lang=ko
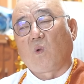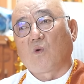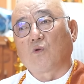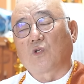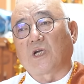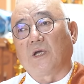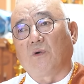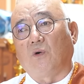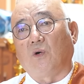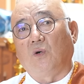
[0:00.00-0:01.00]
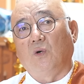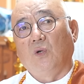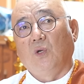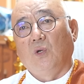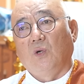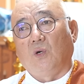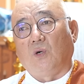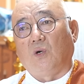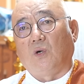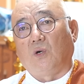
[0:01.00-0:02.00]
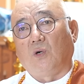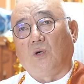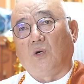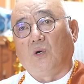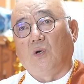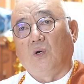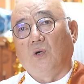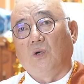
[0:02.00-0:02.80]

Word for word: 그 정도 차이고, 어,